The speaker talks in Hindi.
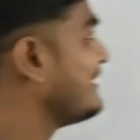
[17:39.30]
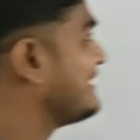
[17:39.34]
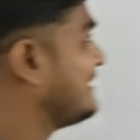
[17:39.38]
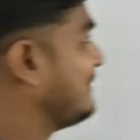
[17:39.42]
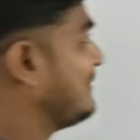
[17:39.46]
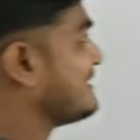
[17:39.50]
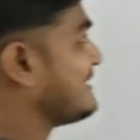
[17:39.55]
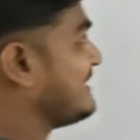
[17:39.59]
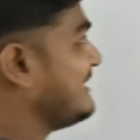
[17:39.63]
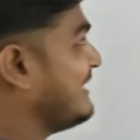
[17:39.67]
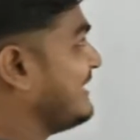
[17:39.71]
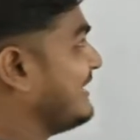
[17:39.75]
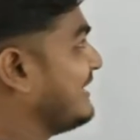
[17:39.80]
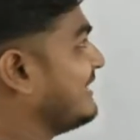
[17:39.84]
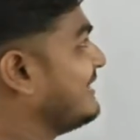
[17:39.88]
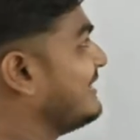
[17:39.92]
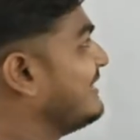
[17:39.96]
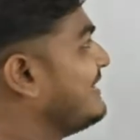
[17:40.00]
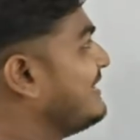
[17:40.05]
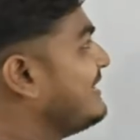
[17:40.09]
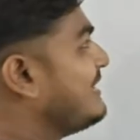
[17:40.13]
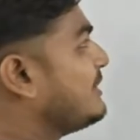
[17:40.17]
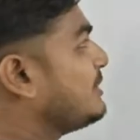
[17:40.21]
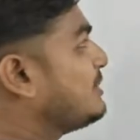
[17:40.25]
समझने का
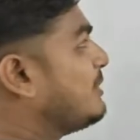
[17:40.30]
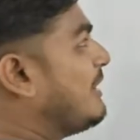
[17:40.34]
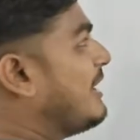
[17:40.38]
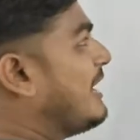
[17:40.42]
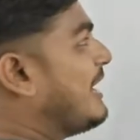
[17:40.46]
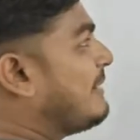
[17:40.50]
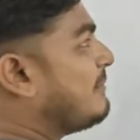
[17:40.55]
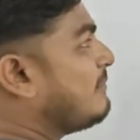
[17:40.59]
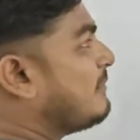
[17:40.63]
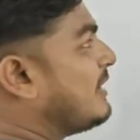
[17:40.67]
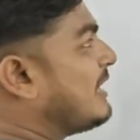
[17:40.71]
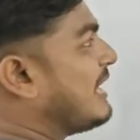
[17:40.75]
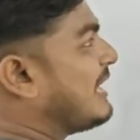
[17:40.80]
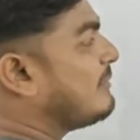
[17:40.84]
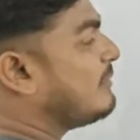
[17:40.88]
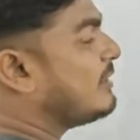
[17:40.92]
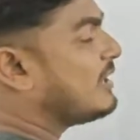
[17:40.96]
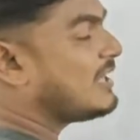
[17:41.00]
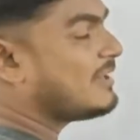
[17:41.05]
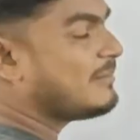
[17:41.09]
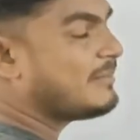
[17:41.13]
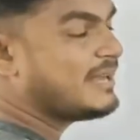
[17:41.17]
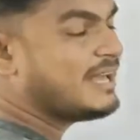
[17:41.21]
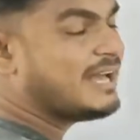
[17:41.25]
तो एम
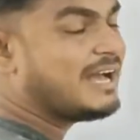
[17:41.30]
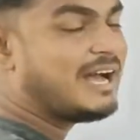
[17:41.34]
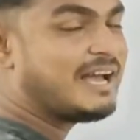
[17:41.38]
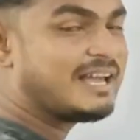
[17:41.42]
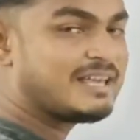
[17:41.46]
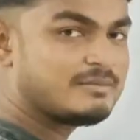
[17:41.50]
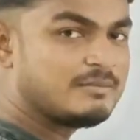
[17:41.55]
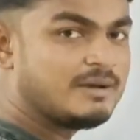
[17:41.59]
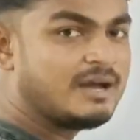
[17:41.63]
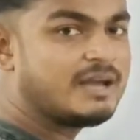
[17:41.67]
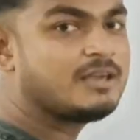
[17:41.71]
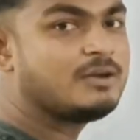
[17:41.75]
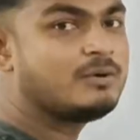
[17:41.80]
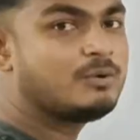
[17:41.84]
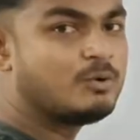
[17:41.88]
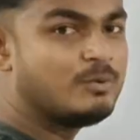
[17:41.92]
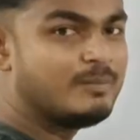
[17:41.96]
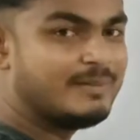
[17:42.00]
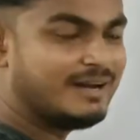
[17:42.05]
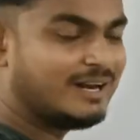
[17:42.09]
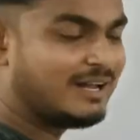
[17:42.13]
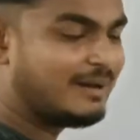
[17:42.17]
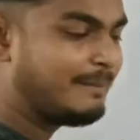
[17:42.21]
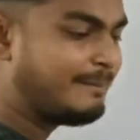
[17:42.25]
बराबर हमें आई बाई
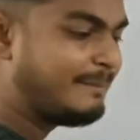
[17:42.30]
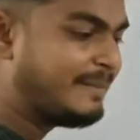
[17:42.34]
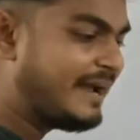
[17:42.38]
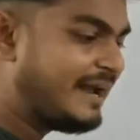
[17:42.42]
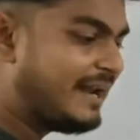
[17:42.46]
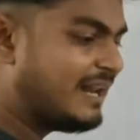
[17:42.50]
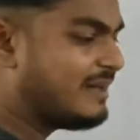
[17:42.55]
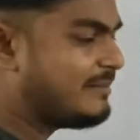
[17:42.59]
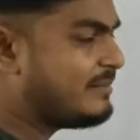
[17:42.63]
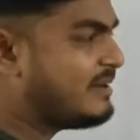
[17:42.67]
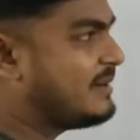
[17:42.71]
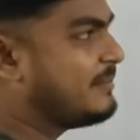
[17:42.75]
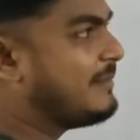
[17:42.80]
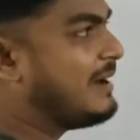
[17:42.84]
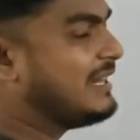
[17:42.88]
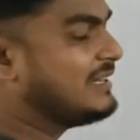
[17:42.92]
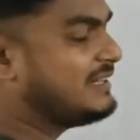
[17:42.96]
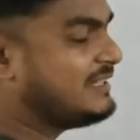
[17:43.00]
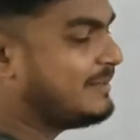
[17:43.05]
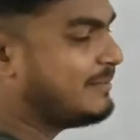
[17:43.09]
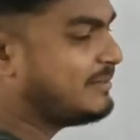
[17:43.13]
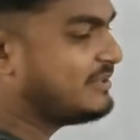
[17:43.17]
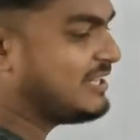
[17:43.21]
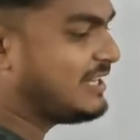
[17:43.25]
ओ मिला पहले हम एक
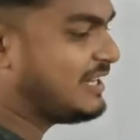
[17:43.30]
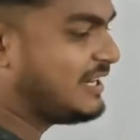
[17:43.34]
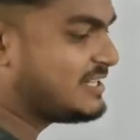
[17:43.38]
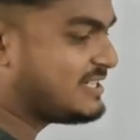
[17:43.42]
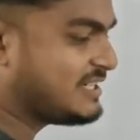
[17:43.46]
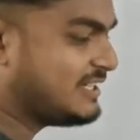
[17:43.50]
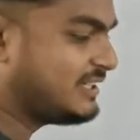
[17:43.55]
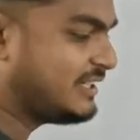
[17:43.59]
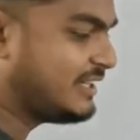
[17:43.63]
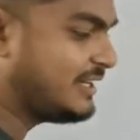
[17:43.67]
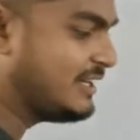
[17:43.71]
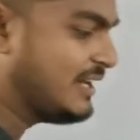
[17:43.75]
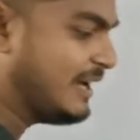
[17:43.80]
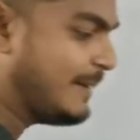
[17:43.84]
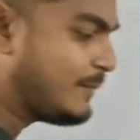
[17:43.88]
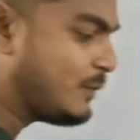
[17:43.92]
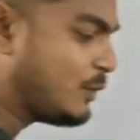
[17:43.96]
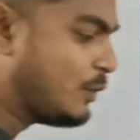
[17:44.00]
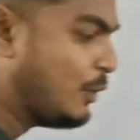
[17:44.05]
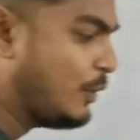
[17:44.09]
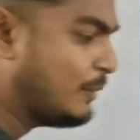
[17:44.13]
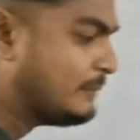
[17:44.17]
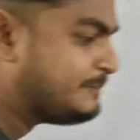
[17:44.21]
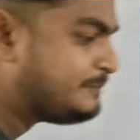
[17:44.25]
बात ये बताना चाहते हैं
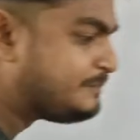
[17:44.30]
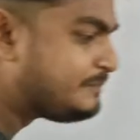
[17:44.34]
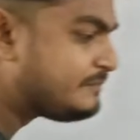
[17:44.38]
आपको